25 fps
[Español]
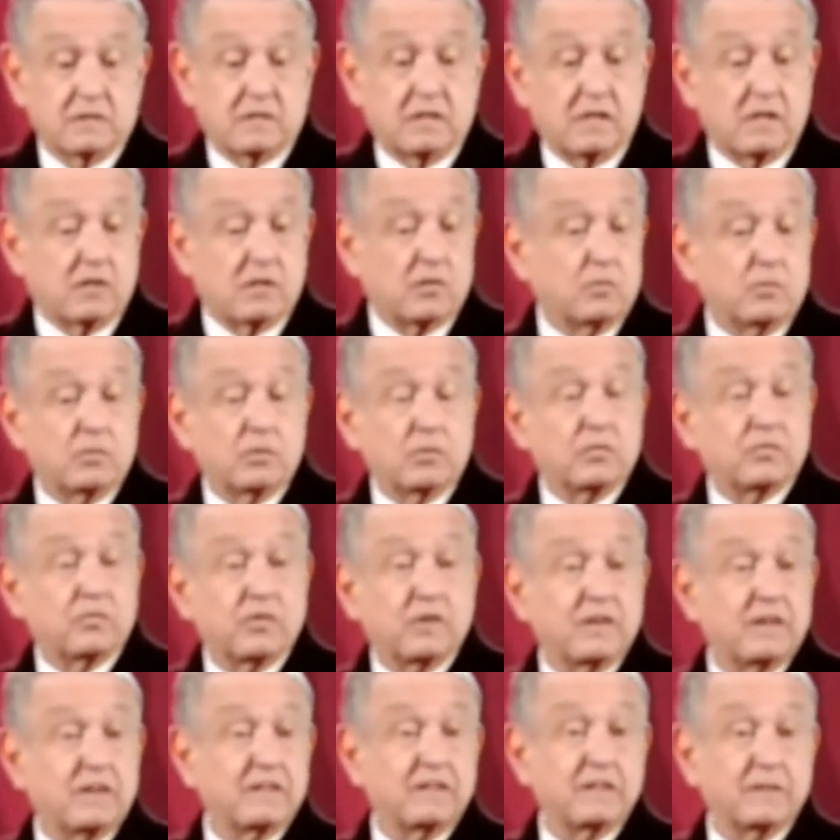que como lo
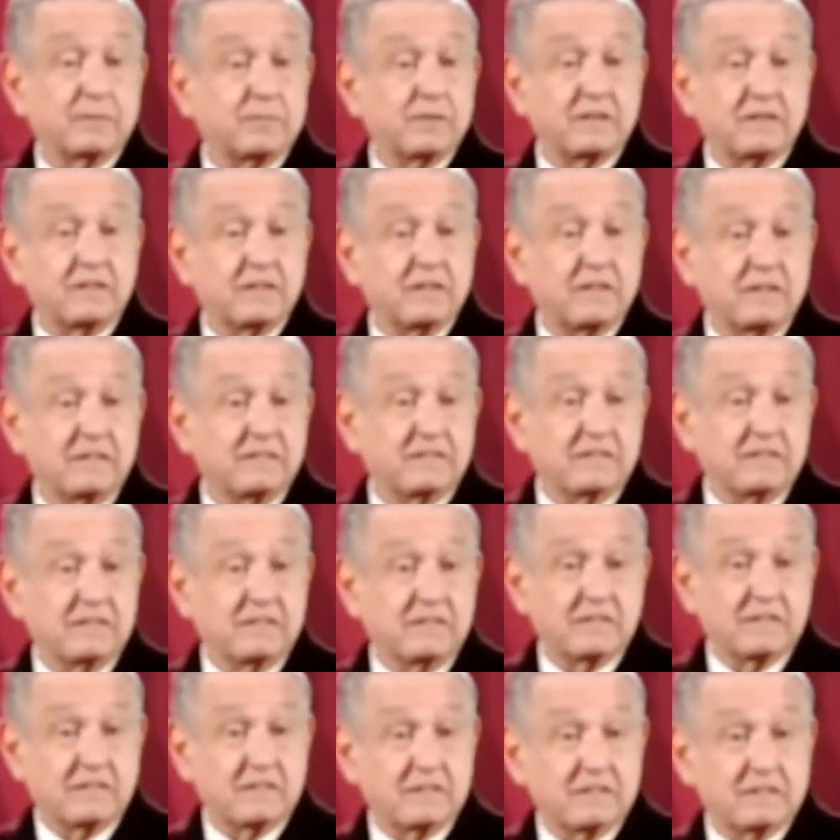fue la
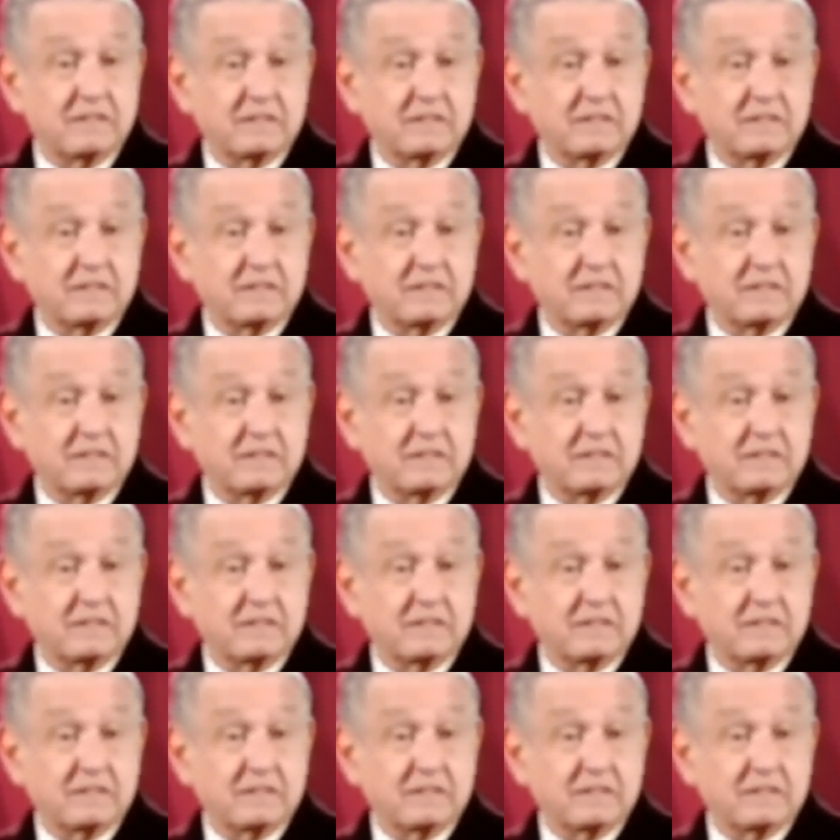independencia